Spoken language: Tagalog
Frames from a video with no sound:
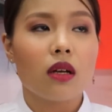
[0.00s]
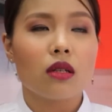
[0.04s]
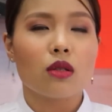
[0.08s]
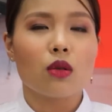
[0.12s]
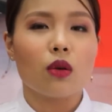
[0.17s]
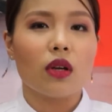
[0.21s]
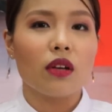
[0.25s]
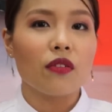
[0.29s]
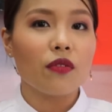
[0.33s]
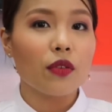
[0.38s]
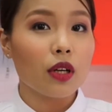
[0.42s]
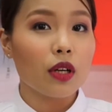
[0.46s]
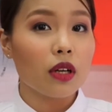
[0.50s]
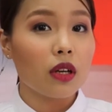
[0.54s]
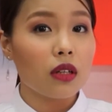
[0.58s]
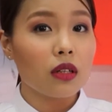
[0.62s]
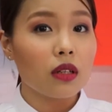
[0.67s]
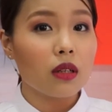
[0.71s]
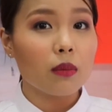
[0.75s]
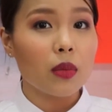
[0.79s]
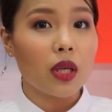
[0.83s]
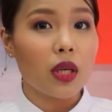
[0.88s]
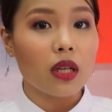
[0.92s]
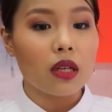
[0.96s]
So, if you're
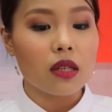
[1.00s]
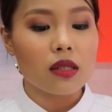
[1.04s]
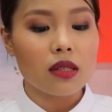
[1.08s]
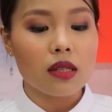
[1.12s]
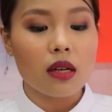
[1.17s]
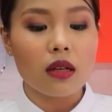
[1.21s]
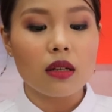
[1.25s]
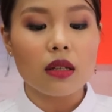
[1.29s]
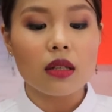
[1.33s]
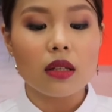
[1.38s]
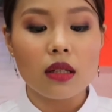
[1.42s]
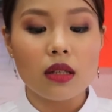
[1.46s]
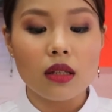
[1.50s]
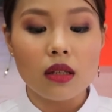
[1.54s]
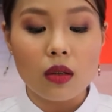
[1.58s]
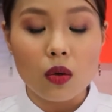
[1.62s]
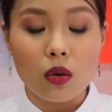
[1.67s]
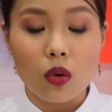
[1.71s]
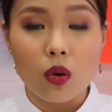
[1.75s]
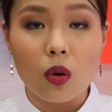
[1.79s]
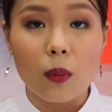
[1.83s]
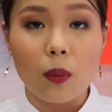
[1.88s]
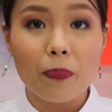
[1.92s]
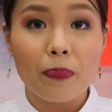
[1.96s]
gonna make isang
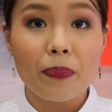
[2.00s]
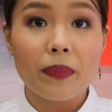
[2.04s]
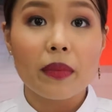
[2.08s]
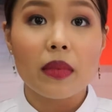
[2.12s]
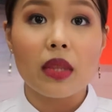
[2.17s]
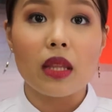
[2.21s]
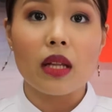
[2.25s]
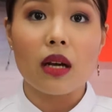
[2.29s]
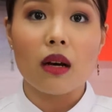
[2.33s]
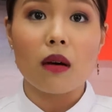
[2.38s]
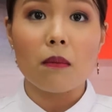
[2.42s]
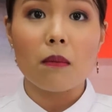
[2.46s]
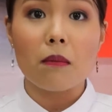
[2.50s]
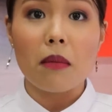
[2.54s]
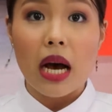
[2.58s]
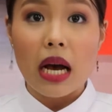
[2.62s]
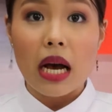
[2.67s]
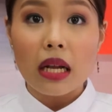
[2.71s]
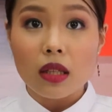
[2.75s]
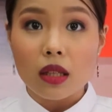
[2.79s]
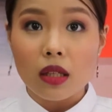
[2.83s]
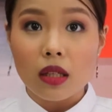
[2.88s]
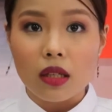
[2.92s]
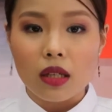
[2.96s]
kilo ng
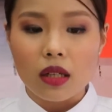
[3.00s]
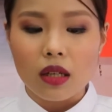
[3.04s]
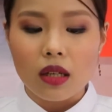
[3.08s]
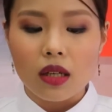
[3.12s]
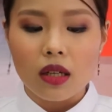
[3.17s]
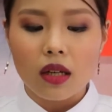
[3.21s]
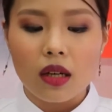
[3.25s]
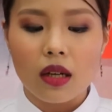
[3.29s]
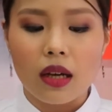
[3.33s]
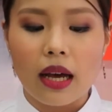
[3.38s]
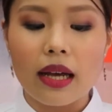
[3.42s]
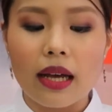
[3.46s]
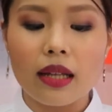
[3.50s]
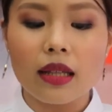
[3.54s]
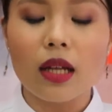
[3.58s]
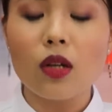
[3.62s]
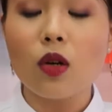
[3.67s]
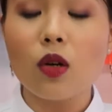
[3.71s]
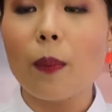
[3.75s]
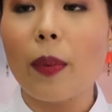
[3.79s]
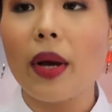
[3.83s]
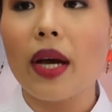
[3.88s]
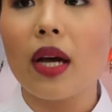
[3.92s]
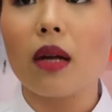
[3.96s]
batter, kahit
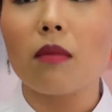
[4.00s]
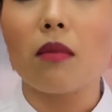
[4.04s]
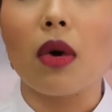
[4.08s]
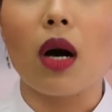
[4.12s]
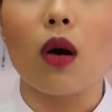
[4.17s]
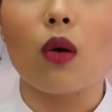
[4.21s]
ano pa yan,